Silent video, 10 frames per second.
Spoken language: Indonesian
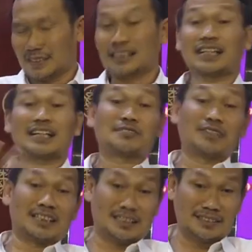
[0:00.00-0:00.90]
secara
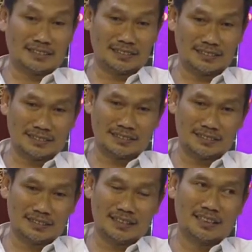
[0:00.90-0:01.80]
riwayat
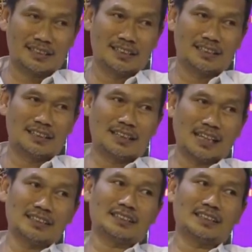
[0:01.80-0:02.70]

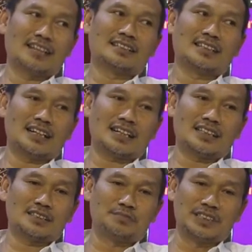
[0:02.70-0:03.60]
Nanti Anda
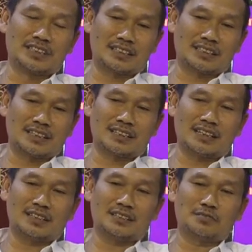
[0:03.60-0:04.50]
akan lebih
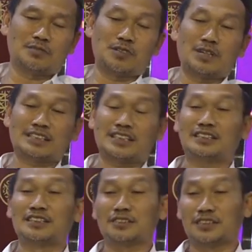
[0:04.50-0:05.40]
detail kalau
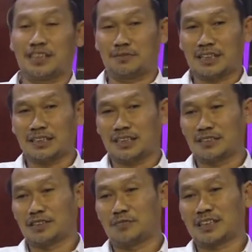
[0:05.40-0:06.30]
menguasai diroyah. Makanya
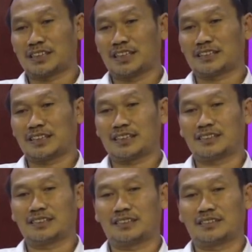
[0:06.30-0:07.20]
kalau di masa saya
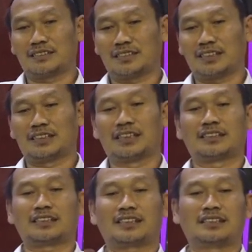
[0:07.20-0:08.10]
sarang di, sering
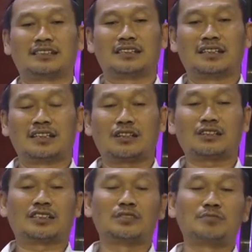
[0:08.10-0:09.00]
diajarkan
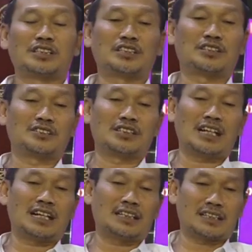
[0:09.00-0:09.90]
kodimid
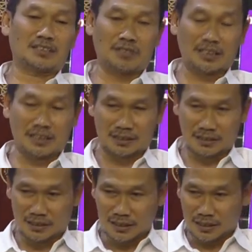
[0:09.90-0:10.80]
diroyah ala riwayah.
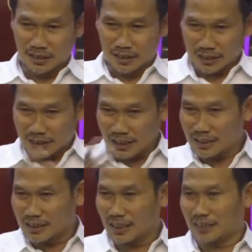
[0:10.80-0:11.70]

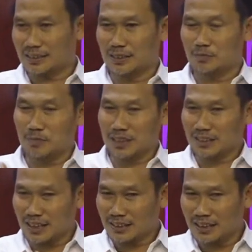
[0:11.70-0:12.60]
Setelah dikaji,
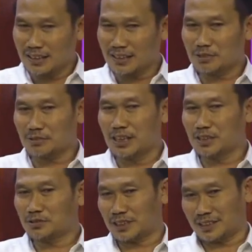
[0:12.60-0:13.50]
memang sakta ini satu
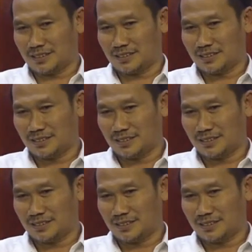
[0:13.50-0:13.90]
keharusan.